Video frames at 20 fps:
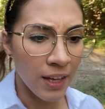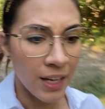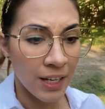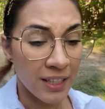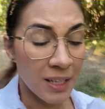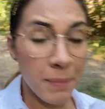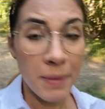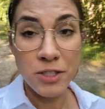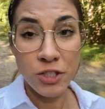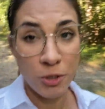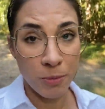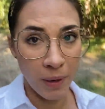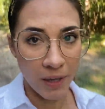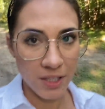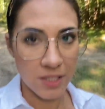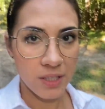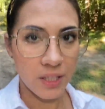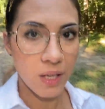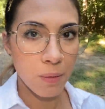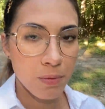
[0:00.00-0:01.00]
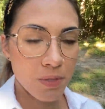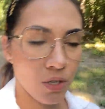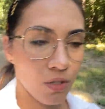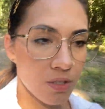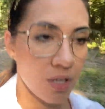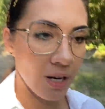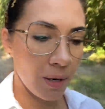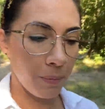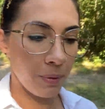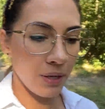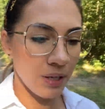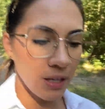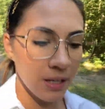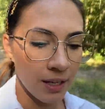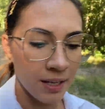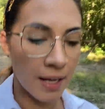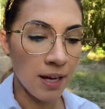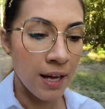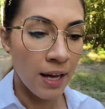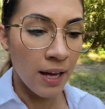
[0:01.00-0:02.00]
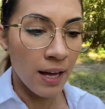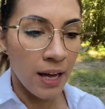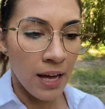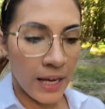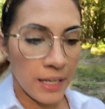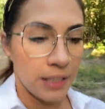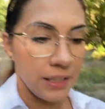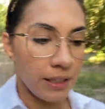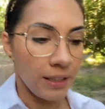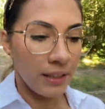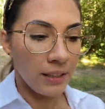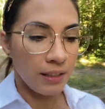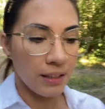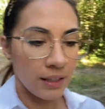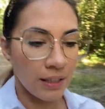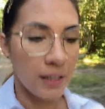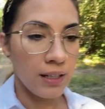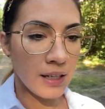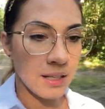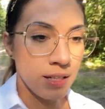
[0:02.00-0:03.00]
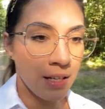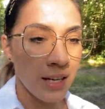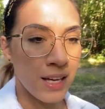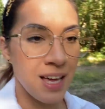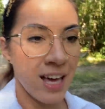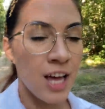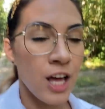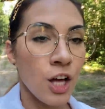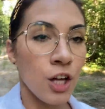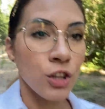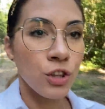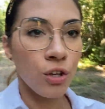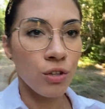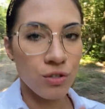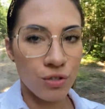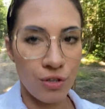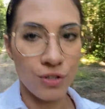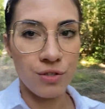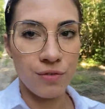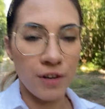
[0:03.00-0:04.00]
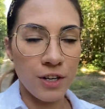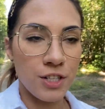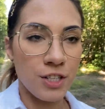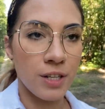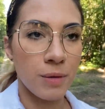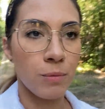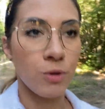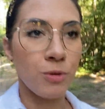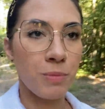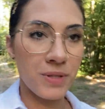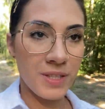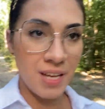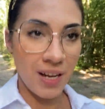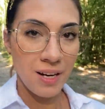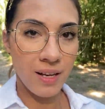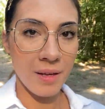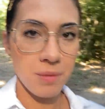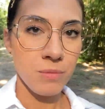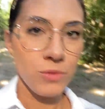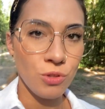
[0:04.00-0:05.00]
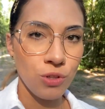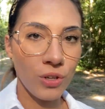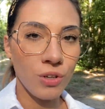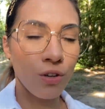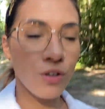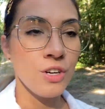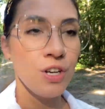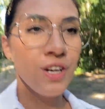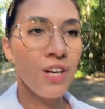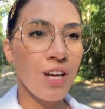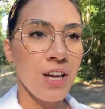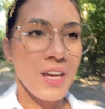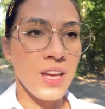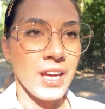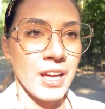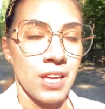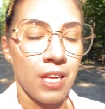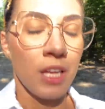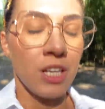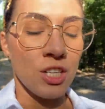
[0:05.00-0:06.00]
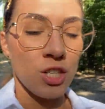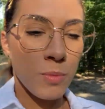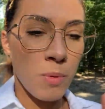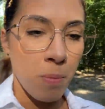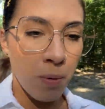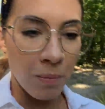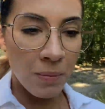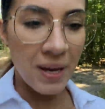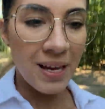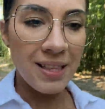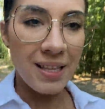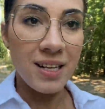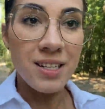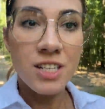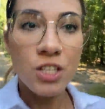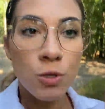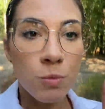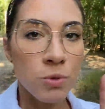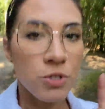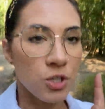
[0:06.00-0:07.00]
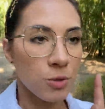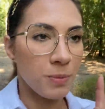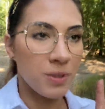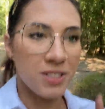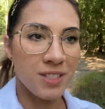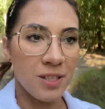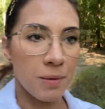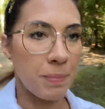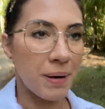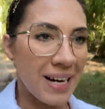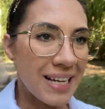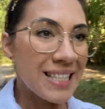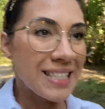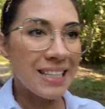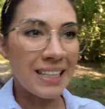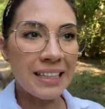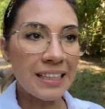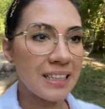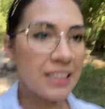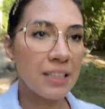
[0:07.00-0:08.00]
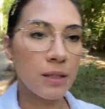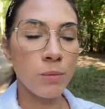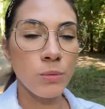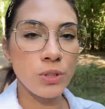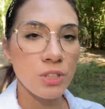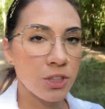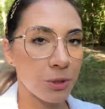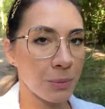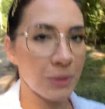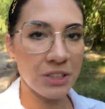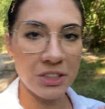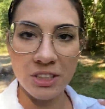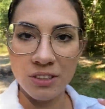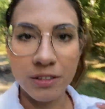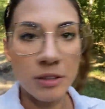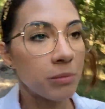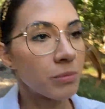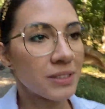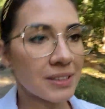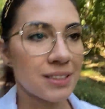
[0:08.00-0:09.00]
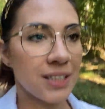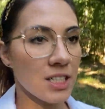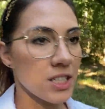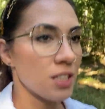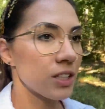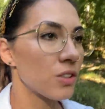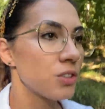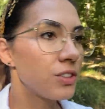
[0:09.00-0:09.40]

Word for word: Nie ma co się bać takiej psychoterapii. I to, co jest ważne moim zdaniem, to trzeba pamiętać, że nie musisz mieć depresji, nie musisz mieć, nie wiem, strasznego